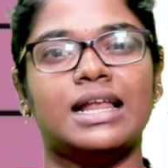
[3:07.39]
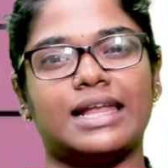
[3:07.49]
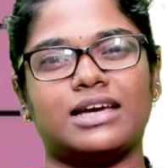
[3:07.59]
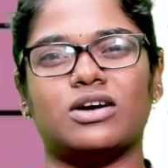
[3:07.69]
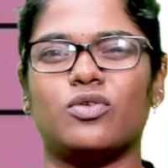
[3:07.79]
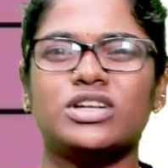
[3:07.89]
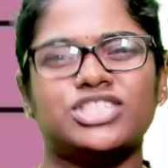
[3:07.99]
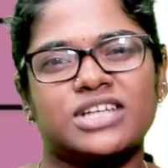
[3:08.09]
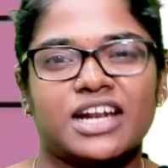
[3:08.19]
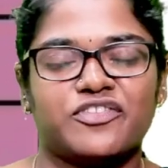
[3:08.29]
லைக் ஒரு
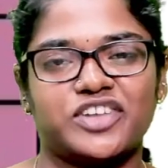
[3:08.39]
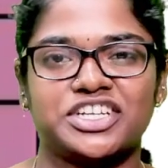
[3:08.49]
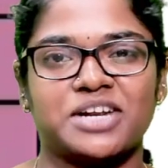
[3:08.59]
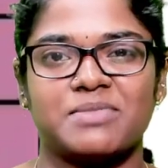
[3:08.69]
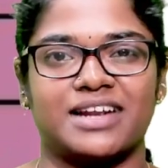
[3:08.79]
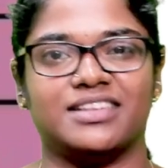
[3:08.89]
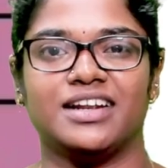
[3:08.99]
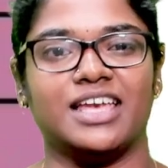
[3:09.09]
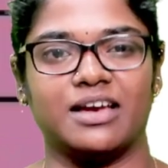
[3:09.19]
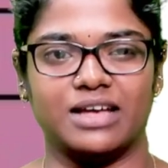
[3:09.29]
சின்ன டெஃபினேஷன் மாதிரி தானே
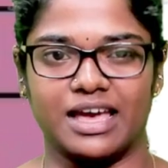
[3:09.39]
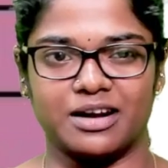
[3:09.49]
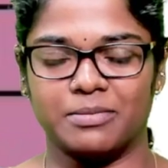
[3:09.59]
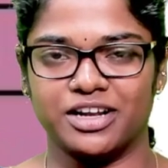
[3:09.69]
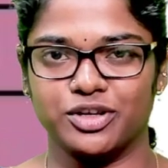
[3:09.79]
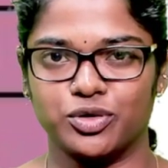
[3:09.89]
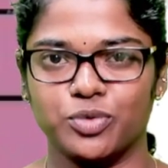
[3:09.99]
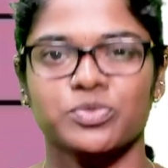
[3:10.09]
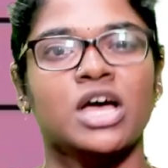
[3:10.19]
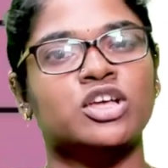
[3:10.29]
கே கேட்குற மாதிரி இருக்கும்
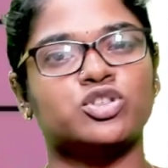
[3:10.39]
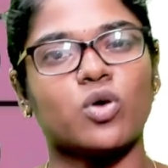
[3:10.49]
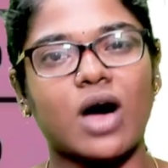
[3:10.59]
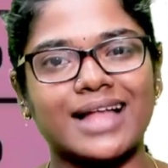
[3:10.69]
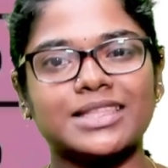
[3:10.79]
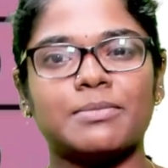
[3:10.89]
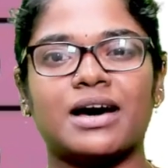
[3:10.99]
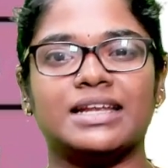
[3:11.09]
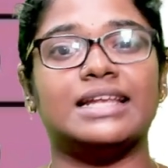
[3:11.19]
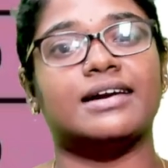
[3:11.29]
ஸோ அந்த
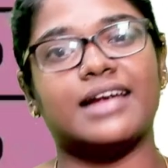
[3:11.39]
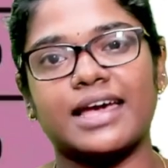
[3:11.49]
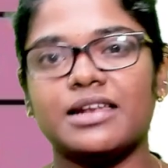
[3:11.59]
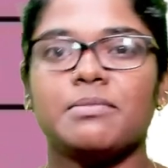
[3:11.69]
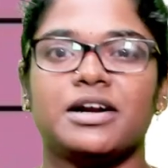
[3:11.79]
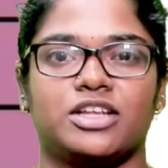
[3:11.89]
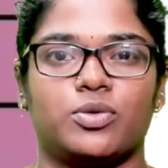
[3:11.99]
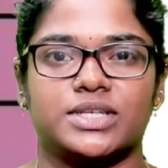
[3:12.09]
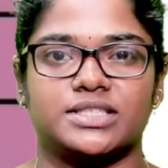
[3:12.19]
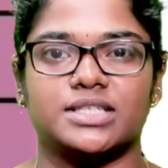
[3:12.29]
மாதிரி இல்லை டயக்ராமேட்டிக்
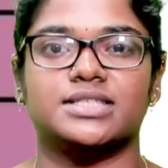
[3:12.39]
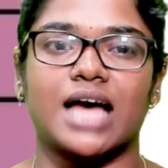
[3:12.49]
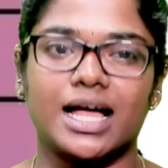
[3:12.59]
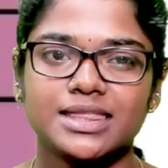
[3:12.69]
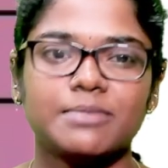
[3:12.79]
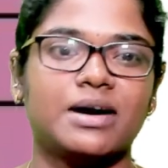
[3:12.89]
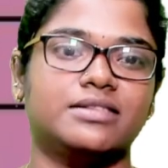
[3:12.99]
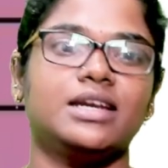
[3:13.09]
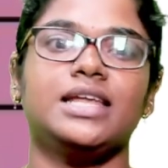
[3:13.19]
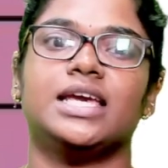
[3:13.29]
கொஸ்டின்ஸ் அந்த
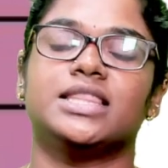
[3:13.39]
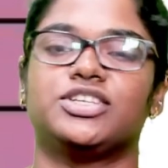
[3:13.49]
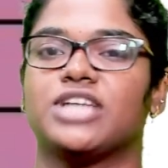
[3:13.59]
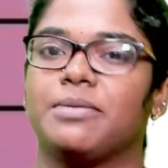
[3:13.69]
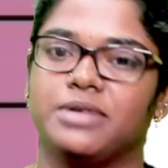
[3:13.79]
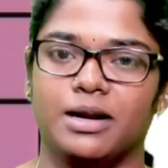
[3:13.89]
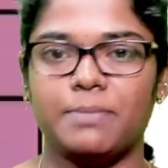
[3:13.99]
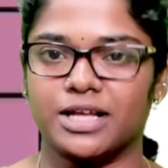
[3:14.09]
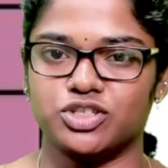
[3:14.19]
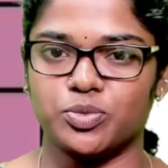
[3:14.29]
மாதிரி நீங்கள் இந்த சாப்டரில்
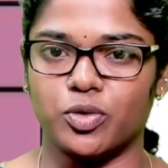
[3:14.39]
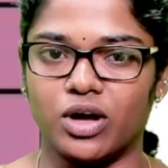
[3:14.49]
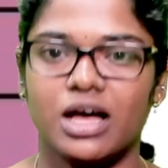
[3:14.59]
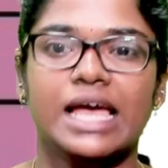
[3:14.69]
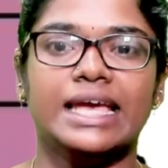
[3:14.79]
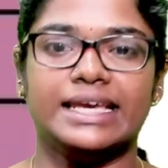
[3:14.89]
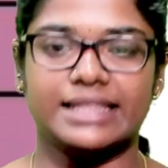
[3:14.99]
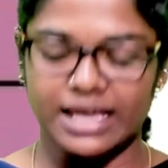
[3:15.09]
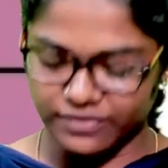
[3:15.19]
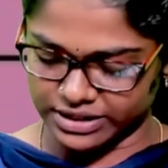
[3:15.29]
பார்த்துட்டு போகலாம்
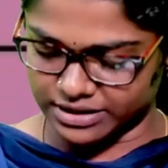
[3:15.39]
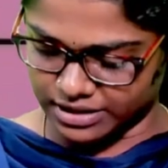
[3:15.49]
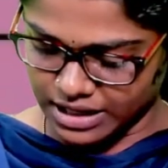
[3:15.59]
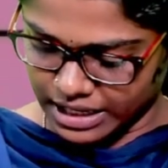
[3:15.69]
இதே வந்து